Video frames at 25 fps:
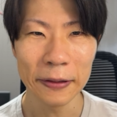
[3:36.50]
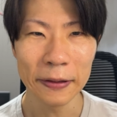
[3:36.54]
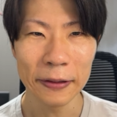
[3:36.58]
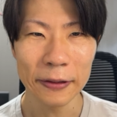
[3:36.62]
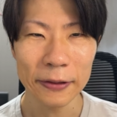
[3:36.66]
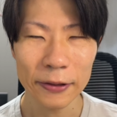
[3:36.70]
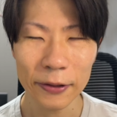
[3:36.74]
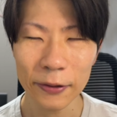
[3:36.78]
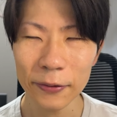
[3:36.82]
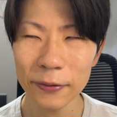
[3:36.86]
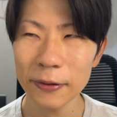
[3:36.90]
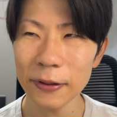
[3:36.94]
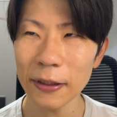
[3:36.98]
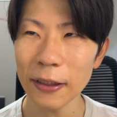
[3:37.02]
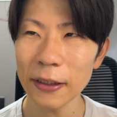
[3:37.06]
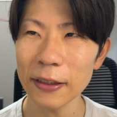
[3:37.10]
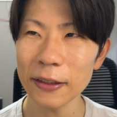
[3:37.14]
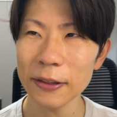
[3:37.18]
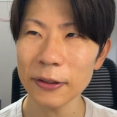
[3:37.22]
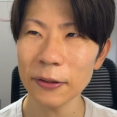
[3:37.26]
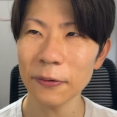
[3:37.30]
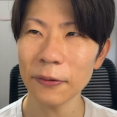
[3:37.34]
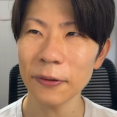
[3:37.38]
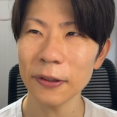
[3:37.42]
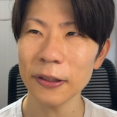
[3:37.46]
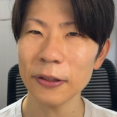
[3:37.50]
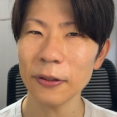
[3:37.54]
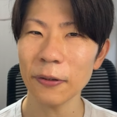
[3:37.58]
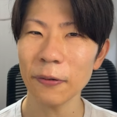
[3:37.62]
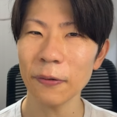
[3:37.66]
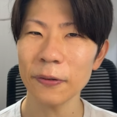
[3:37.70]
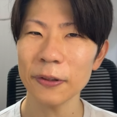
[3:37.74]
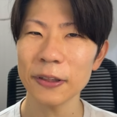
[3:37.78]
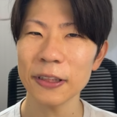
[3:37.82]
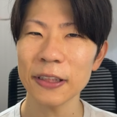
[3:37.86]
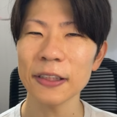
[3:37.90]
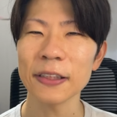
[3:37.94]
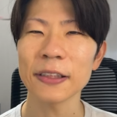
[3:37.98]
そんなにその人
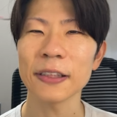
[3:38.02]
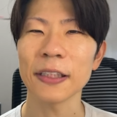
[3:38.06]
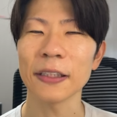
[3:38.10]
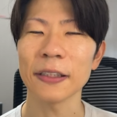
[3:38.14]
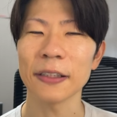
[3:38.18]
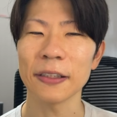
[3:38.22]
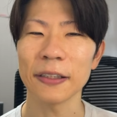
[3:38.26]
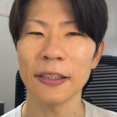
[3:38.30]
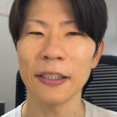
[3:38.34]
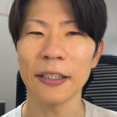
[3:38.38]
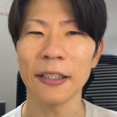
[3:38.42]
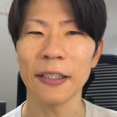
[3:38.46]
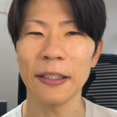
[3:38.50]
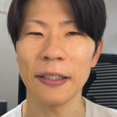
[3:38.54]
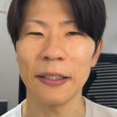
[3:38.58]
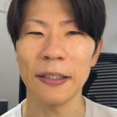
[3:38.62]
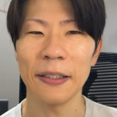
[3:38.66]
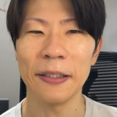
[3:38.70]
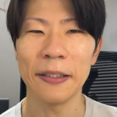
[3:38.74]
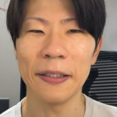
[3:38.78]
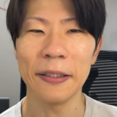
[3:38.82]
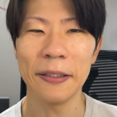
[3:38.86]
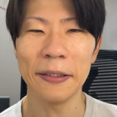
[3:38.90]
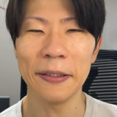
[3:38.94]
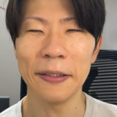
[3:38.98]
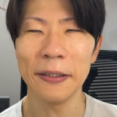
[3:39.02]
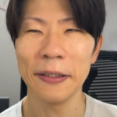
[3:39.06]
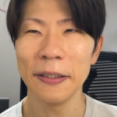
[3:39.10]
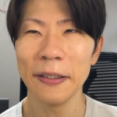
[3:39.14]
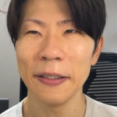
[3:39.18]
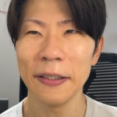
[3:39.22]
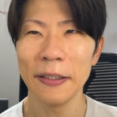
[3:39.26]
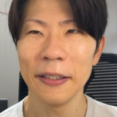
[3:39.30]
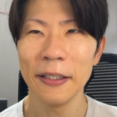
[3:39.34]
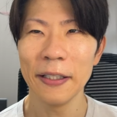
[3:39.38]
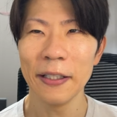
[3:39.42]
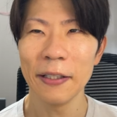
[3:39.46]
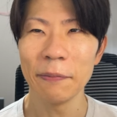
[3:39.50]
の人生って、
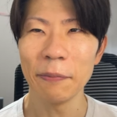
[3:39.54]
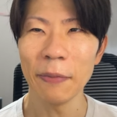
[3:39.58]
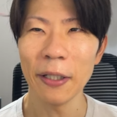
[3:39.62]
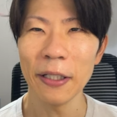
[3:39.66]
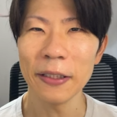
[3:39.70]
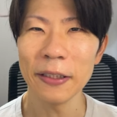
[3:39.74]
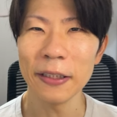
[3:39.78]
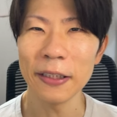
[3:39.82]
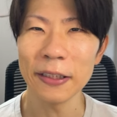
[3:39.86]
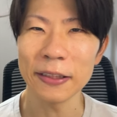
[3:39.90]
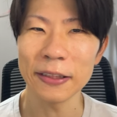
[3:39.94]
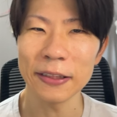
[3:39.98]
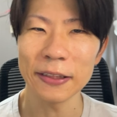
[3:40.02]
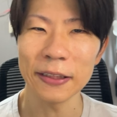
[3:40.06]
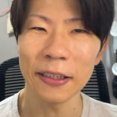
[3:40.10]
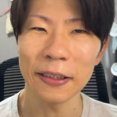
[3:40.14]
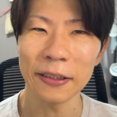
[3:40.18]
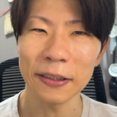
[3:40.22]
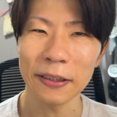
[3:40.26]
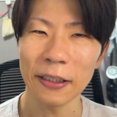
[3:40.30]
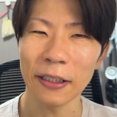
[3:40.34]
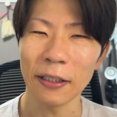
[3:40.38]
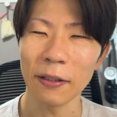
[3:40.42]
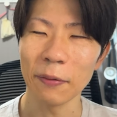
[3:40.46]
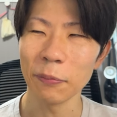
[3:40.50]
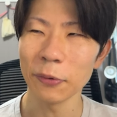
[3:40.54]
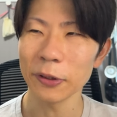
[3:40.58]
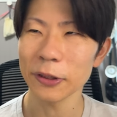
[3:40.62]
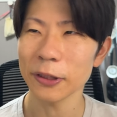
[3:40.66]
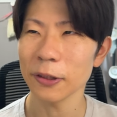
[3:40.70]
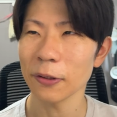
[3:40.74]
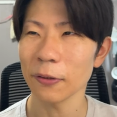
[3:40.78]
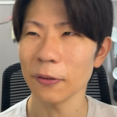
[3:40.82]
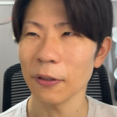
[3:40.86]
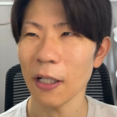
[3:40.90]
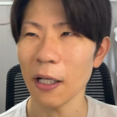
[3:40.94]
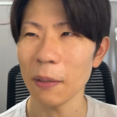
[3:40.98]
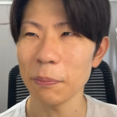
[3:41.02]
毎日何か面
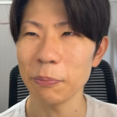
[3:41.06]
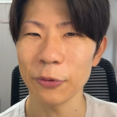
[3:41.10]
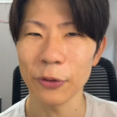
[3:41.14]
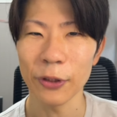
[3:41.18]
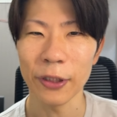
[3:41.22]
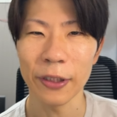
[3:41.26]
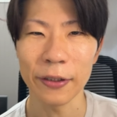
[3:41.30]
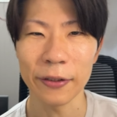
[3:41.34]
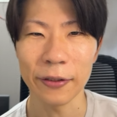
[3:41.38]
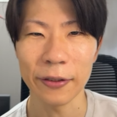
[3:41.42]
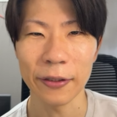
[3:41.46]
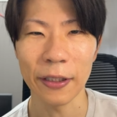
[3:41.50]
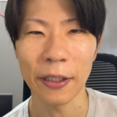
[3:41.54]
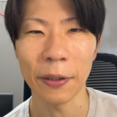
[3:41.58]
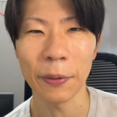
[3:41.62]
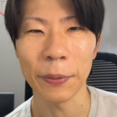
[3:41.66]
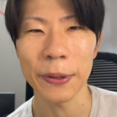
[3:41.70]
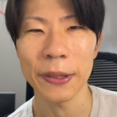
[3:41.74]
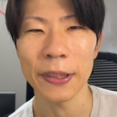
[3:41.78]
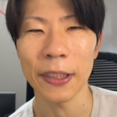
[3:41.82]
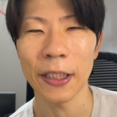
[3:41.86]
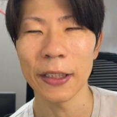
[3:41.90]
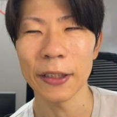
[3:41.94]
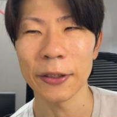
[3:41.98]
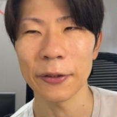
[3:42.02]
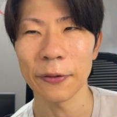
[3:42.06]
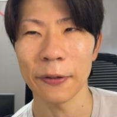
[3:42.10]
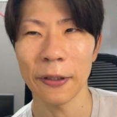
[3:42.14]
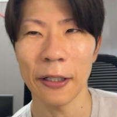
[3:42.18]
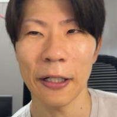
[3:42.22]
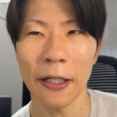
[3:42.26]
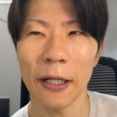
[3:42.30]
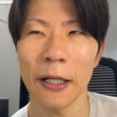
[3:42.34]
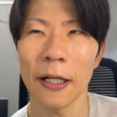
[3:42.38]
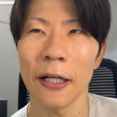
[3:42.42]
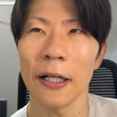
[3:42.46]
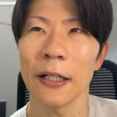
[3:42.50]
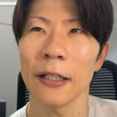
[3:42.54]
白いハプニングが起きたりと
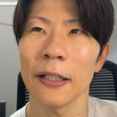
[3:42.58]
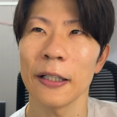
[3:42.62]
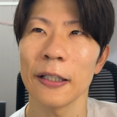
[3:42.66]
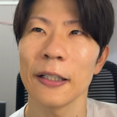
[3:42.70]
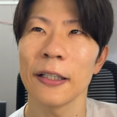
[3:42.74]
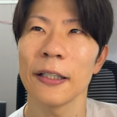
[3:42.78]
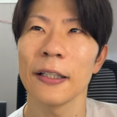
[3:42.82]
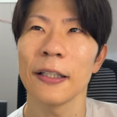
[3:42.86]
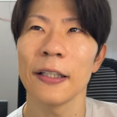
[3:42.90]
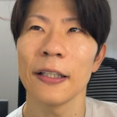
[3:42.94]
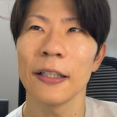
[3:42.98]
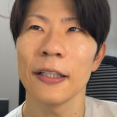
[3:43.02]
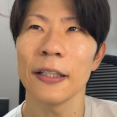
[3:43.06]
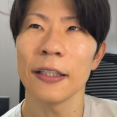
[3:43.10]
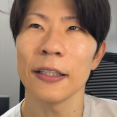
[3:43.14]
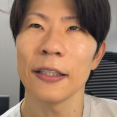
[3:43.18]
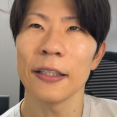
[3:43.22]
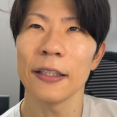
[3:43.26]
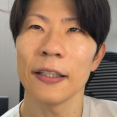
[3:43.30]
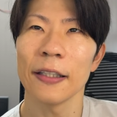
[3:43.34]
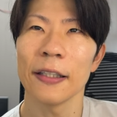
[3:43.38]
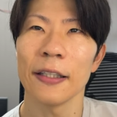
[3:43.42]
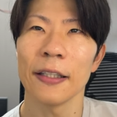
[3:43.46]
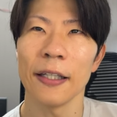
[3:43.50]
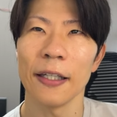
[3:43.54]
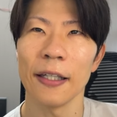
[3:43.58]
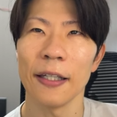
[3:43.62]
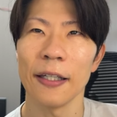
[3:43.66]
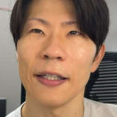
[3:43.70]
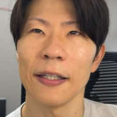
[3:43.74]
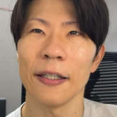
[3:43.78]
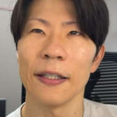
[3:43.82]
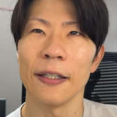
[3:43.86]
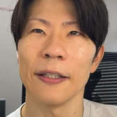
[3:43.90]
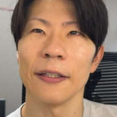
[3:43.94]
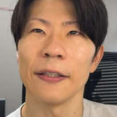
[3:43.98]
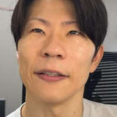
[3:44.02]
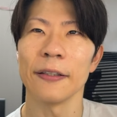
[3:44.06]
か、
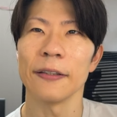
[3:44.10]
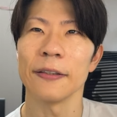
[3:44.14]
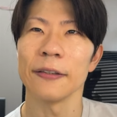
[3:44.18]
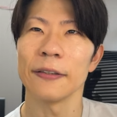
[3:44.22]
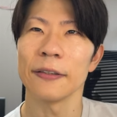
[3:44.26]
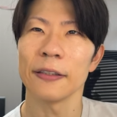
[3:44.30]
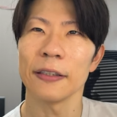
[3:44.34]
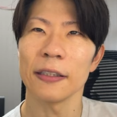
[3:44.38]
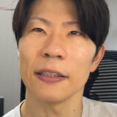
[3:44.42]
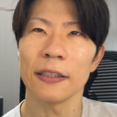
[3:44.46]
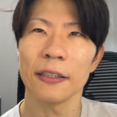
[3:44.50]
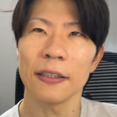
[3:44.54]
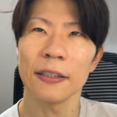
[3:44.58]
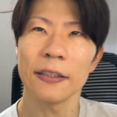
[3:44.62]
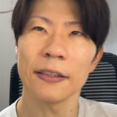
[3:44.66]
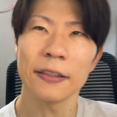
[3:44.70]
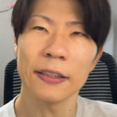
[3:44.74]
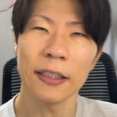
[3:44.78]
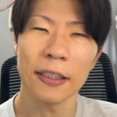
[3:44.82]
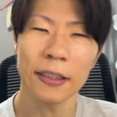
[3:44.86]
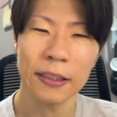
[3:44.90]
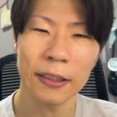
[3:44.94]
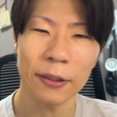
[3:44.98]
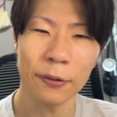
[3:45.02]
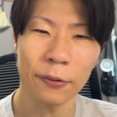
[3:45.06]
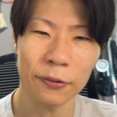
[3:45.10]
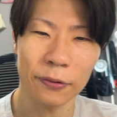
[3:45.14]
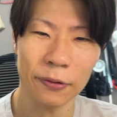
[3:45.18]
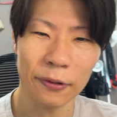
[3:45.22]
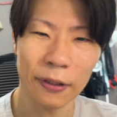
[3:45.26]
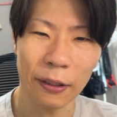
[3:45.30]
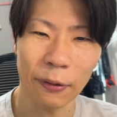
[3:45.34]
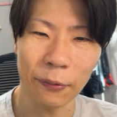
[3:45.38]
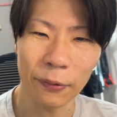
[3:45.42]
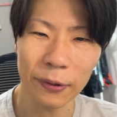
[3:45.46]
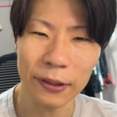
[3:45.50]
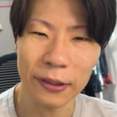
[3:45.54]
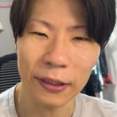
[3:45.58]
えー、出来事
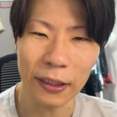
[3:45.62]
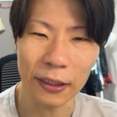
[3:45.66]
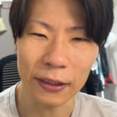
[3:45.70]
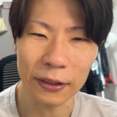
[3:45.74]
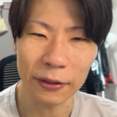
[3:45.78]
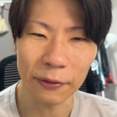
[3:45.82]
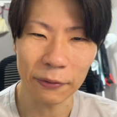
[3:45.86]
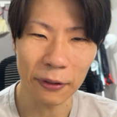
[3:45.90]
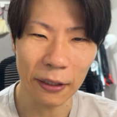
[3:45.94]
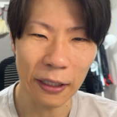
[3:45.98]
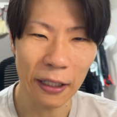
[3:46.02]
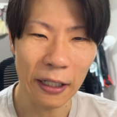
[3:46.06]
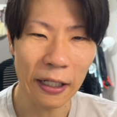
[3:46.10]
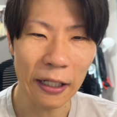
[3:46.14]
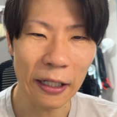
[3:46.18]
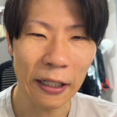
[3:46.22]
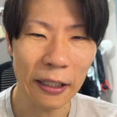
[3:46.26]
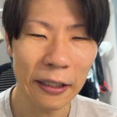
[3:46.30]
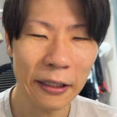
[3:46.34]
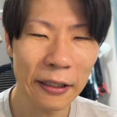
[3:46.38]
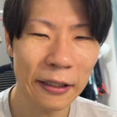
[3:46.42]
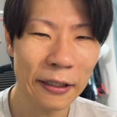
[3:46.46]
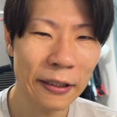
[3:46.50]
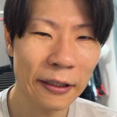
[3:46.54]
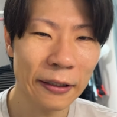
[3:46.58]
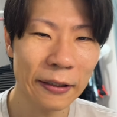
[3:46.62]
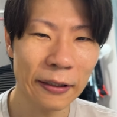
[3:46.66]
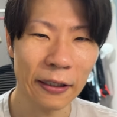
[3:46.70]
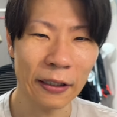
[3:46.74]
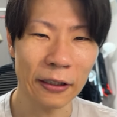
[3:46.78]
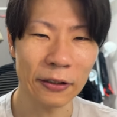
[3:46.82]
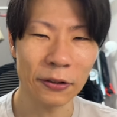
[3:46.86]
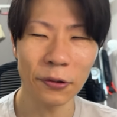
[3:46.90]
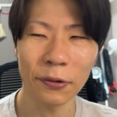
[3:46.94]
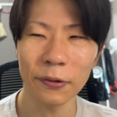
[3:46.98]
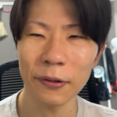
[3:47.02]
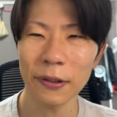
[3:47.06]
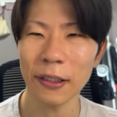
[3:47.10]
が起きたりとか、なん
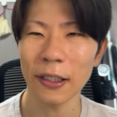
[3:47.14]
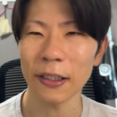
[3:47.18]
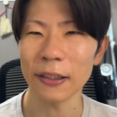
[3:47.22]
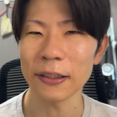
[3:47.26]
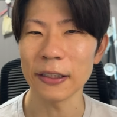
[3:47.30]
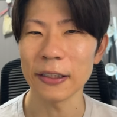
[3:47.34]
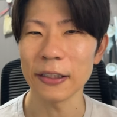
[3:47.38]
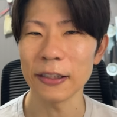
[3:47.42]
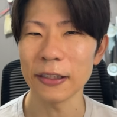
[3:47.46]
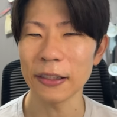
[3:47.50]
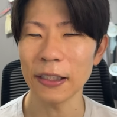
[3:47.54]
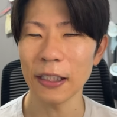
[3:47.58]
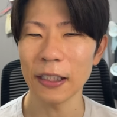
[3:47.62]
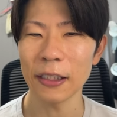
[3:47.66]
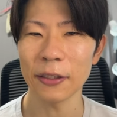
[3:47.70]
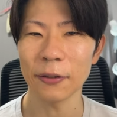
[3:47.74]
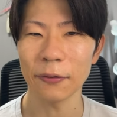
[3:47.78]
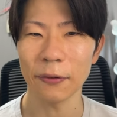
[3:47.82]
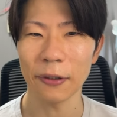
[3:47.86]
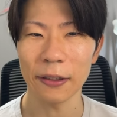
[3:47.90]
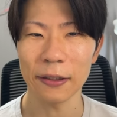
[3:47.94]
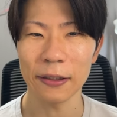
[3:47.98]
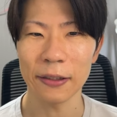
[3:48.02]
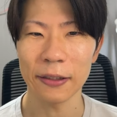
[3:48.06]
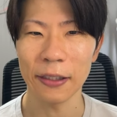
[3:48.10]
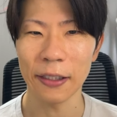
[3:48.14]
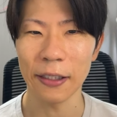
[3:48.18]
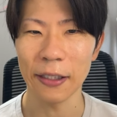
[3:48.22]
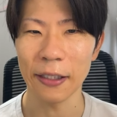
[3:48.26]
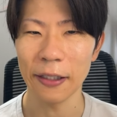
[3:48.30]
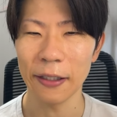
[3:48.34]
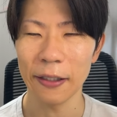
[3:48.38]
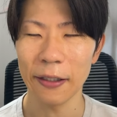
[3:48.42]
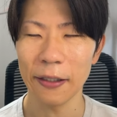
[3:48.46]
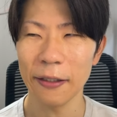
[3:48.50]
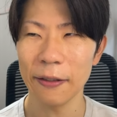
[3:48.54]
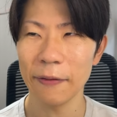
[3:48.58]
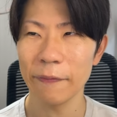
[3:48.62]
かどっかに行ったりとかっ
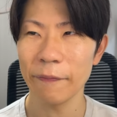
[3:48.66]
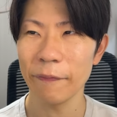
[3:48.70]
て、